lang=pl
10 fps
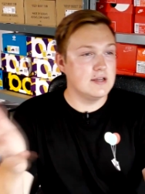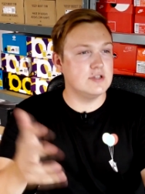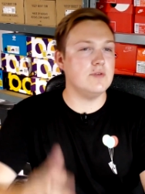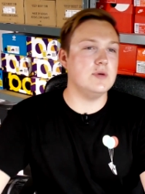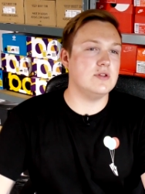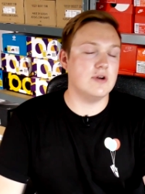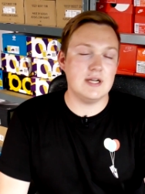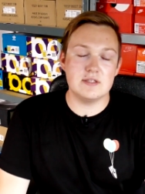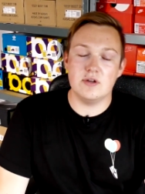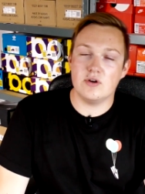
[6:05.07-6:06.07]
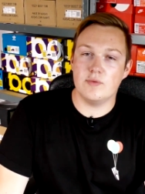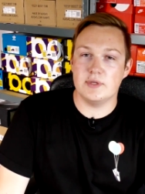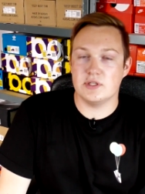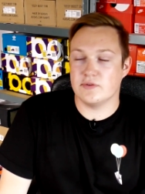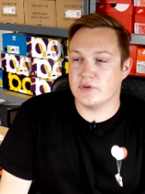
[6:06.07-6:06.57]
Zróbmy to, raz do roku
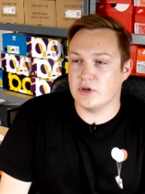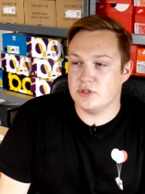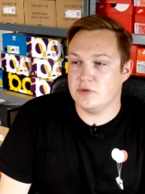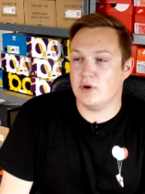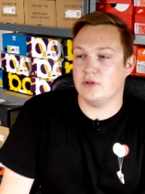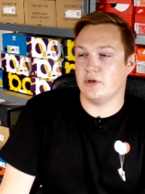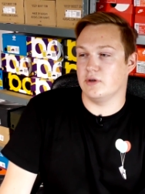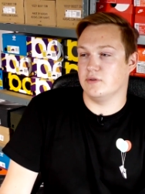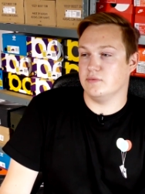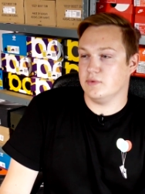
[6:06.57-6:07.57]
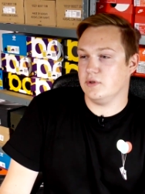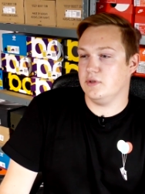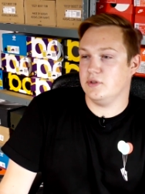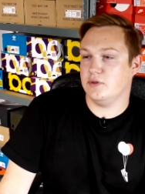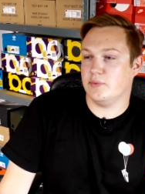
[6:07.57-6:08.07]
będzie to wychodziło, no, no
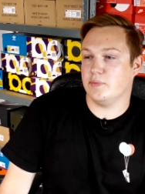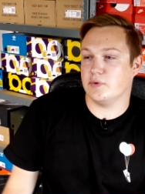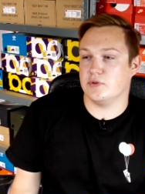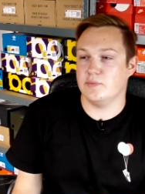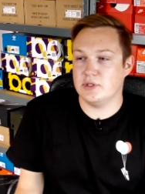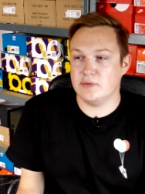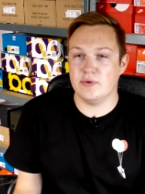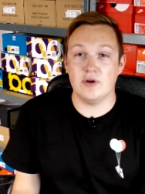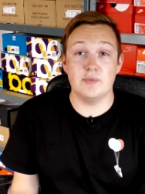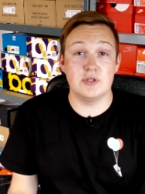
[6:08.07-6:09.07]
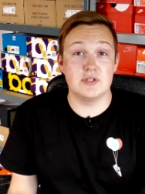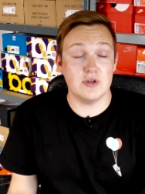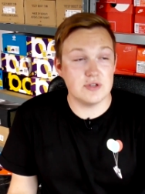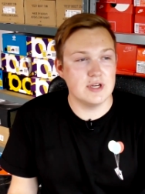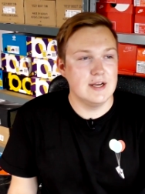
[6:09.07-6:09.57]
i po prostu będziemy robić
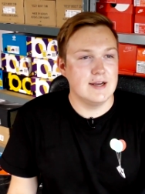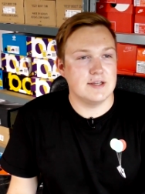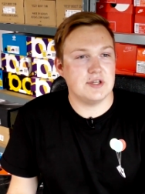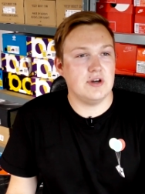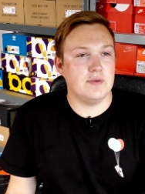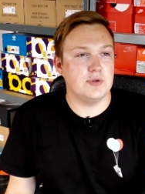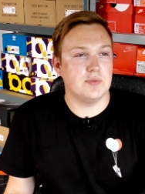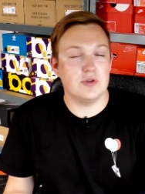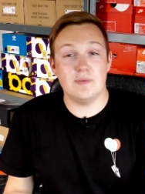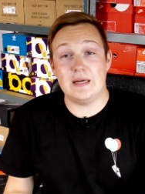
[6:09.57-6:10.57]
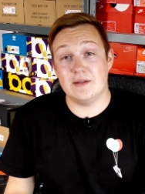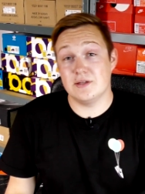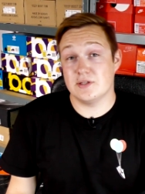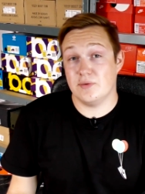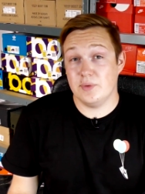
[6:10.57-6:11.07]
coś, czego byśmy normalnie
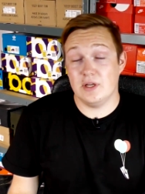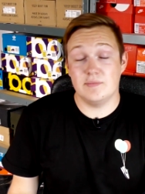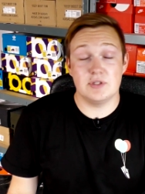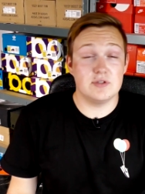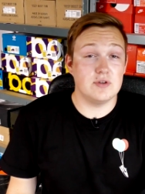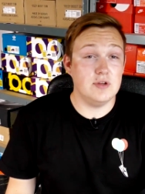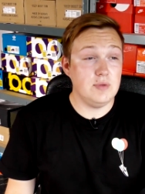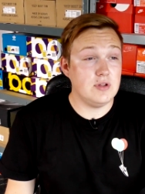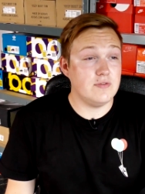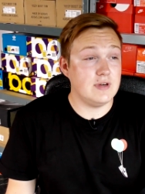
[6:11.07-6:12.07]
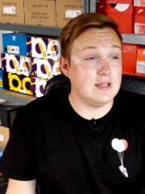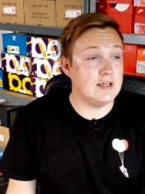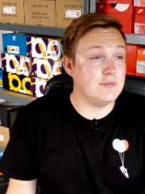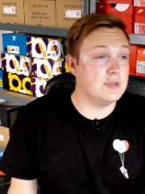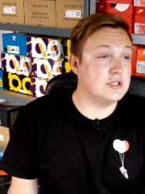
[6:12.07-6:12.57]
nie zrobili, będzie to
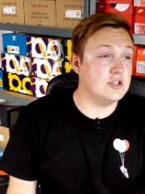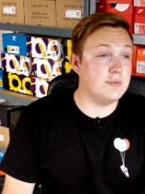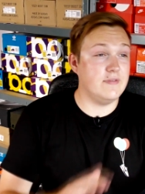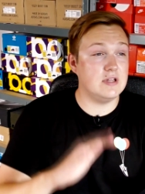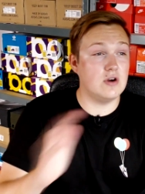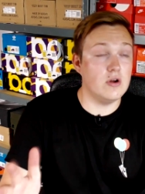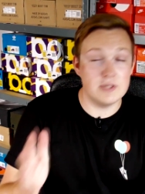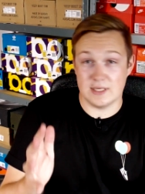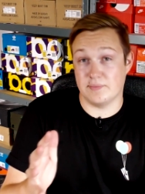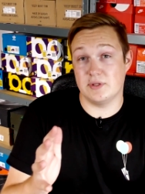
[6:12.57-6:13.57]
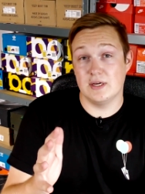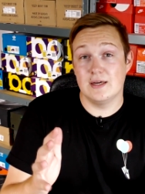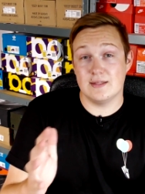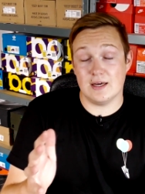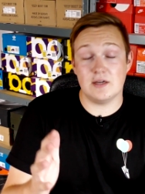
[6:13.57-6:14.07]
limitowane, będzie to pewien koncept,
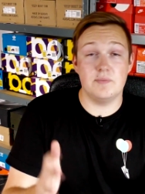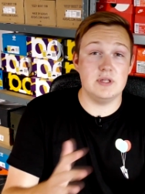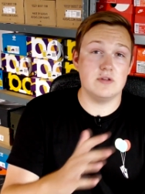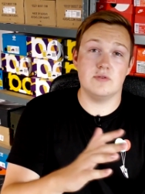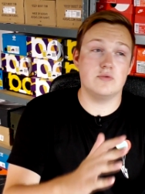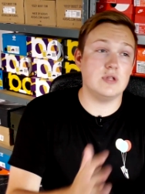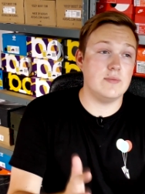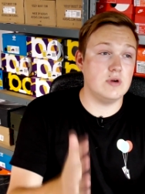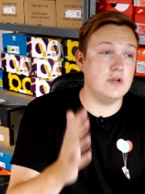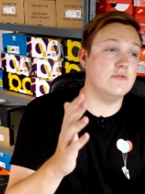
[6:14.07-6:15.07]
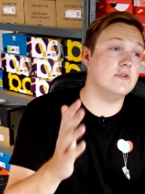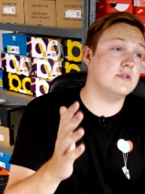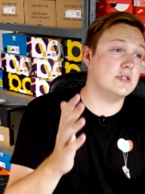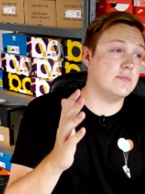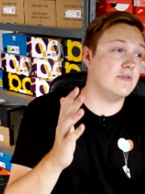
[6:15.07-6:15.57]
tak? Będą tutaj mogli
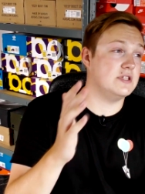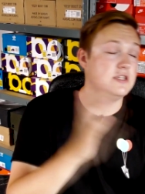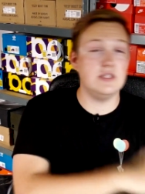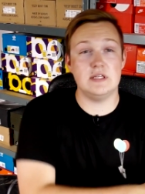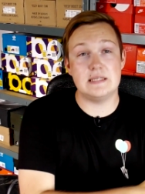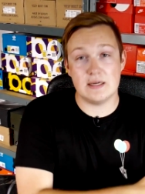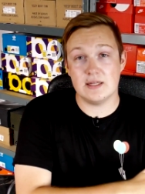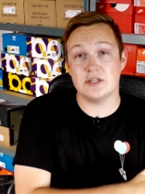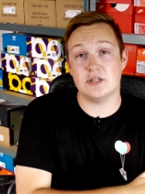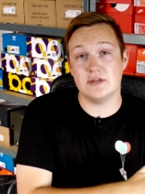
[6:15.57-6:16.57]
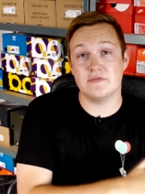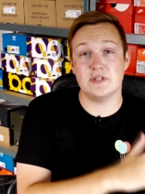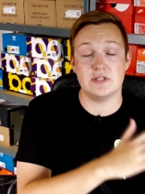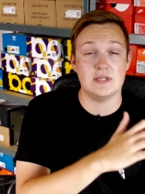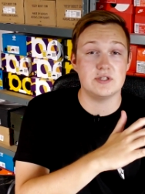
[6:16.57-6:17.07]
występować inni designerzy
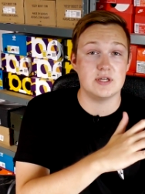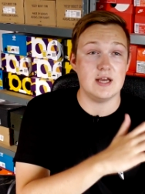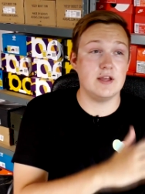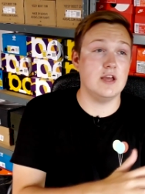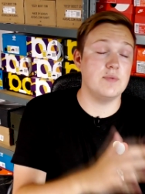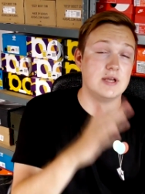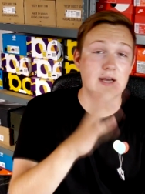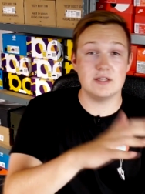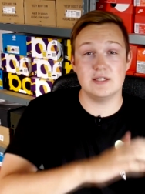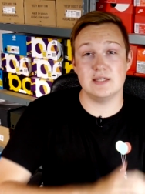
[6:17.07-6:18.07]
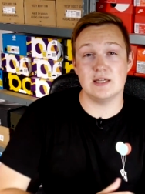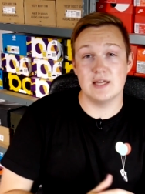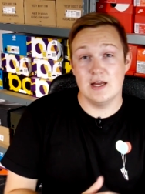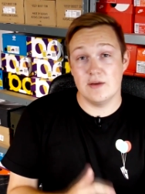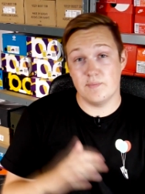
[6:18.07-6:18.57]
z naszych ekip i każdy z nas
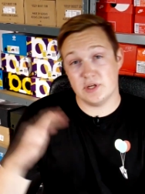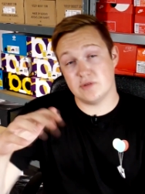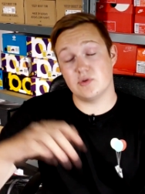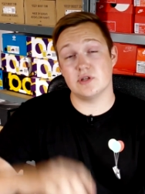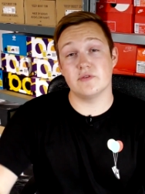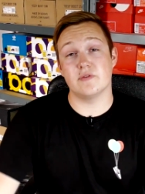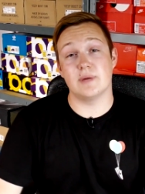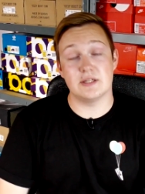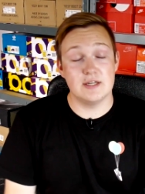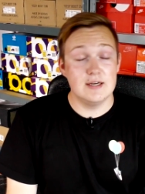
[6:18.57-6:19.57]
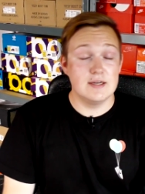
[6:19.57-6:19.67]
będzie mógł sobie wybrać